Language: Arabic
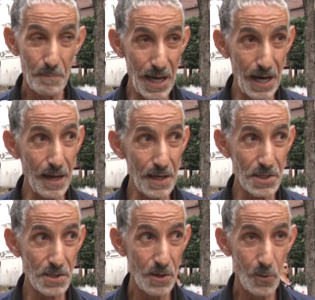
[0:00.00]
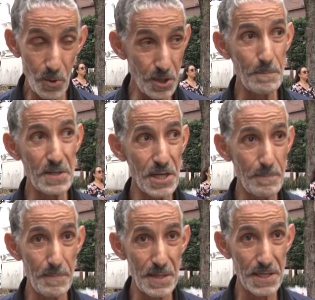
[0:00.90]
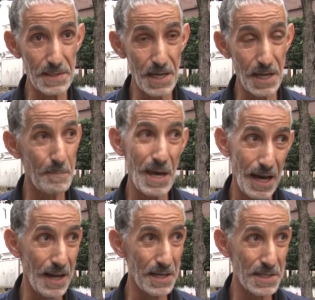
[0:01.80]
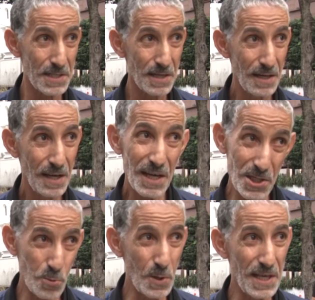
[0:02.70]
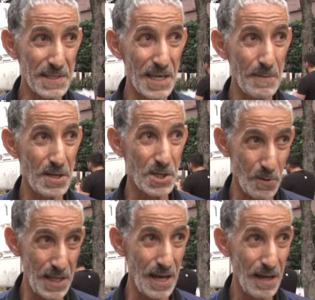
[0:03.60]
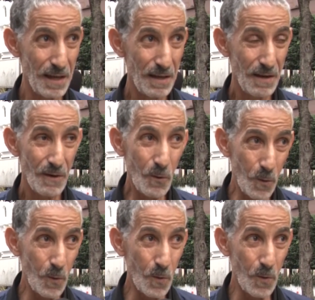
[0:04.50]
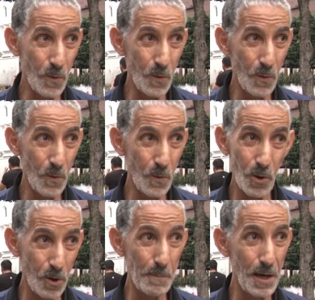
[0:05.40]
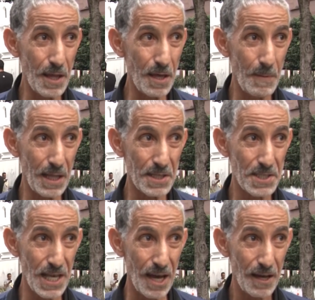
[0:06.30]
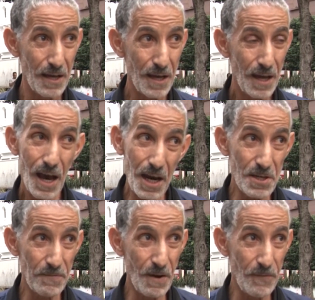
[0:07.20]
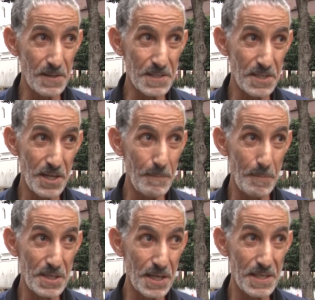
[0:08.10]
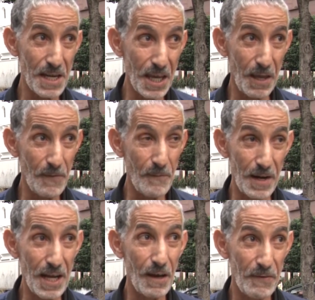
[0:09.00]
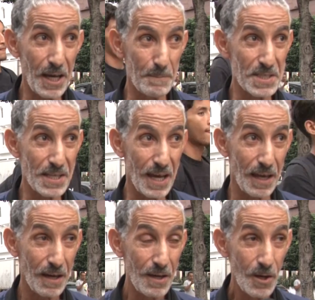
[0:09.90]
ما يحرقش ونطلب من الشباب الجزائري ما يحرقش شويه صعيبه شويه والغربه هذه ما عادش تسحق هاك شفت يا فرنسا الشباب الجزائري كيف فلقها في خمس دقائق